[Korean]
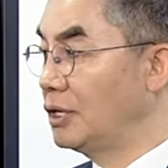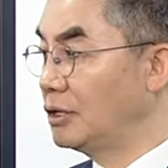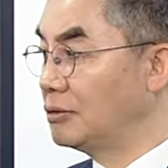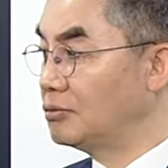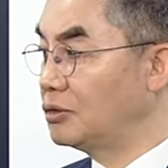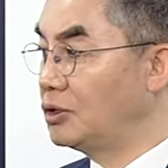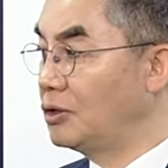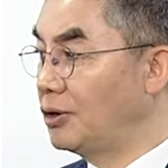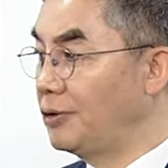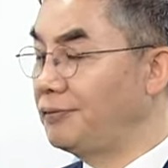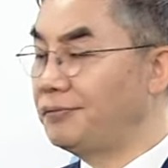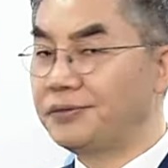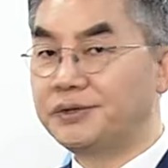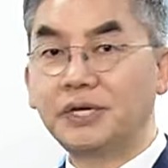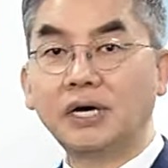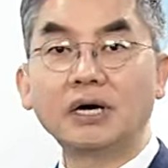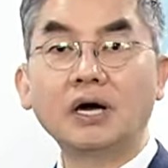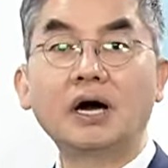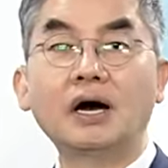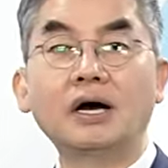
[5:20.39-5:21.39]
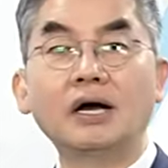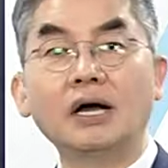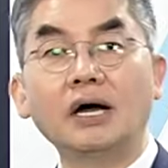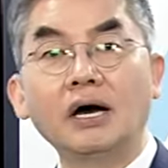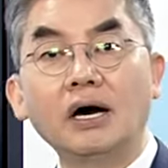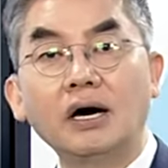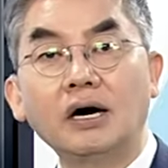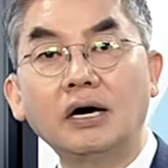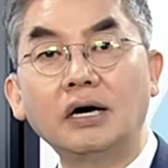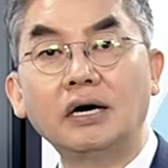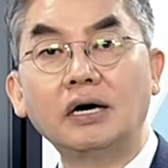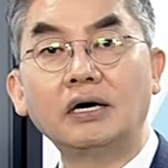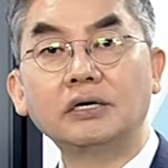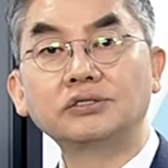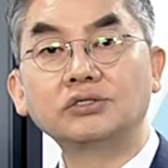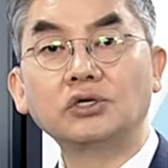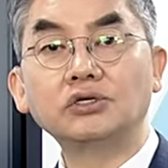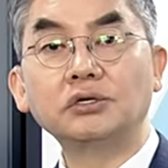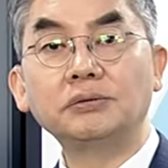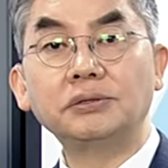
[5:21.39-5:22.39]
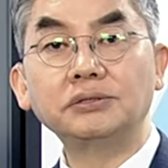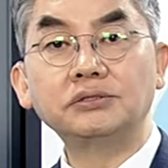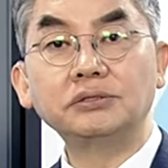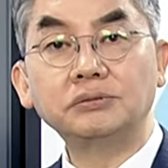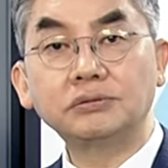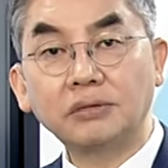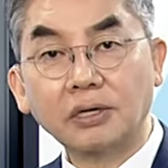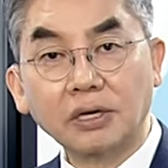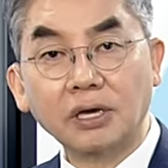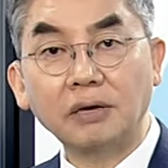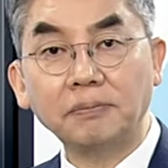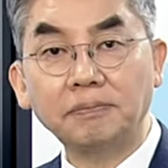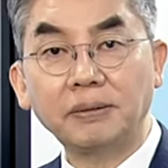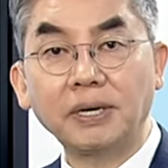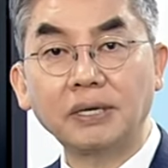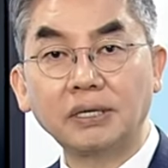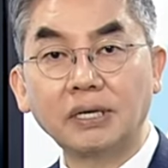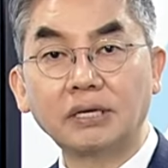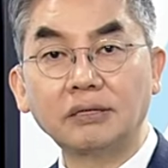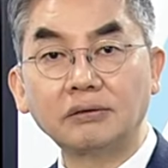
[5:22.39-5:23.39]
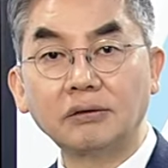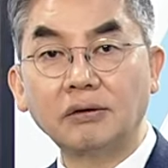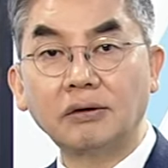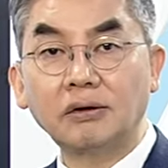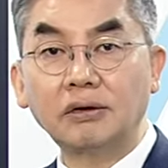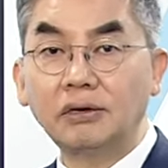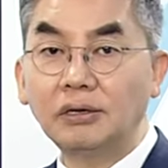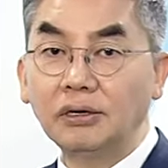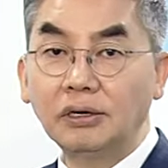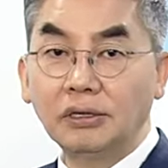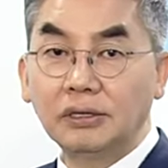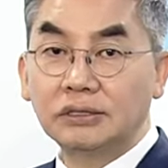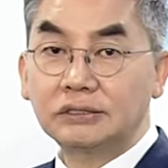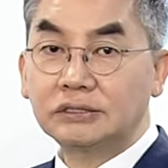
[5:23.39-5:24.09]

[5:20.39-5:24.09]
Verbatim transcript: 물론 제가 어, 저저번 주부터 캠페인 하는 거 어?